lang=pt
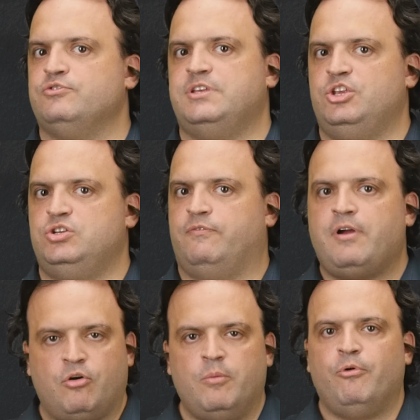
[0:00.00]

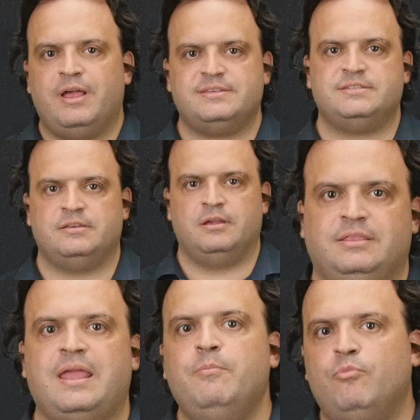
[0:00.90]
científica como esse
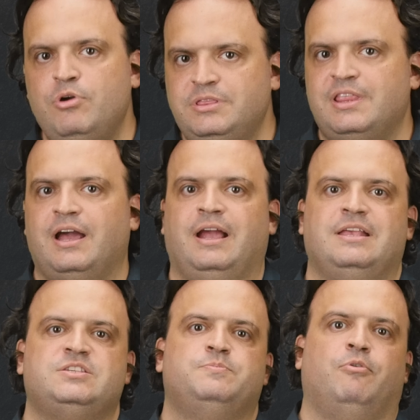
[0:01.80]
têm muita
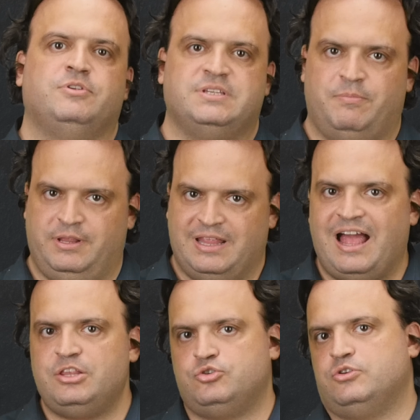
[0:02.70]

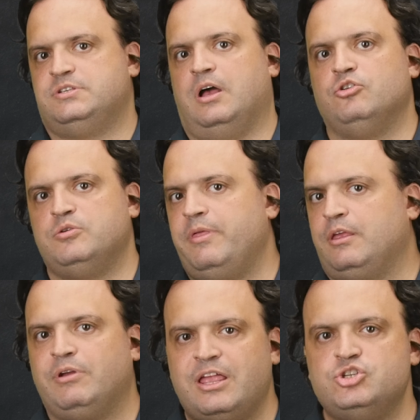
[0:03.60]
responsabilidade social sobre
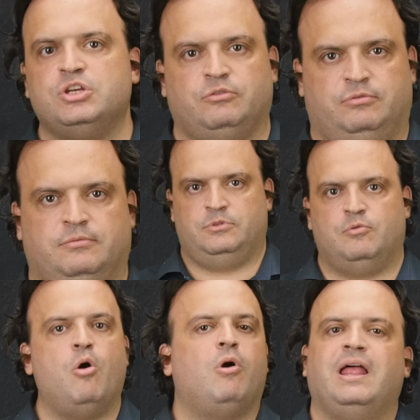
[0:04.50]
aquilo que é dito.
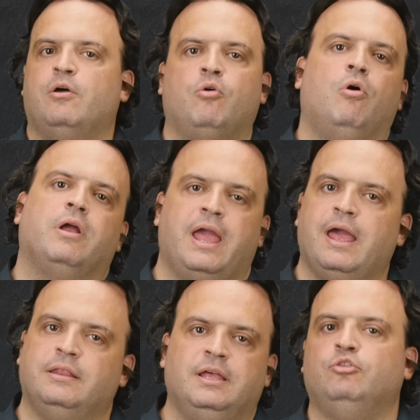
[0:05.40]
Não é um canal
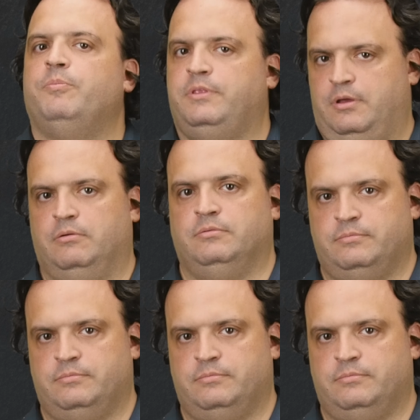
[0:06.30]
qualquer dando opinião.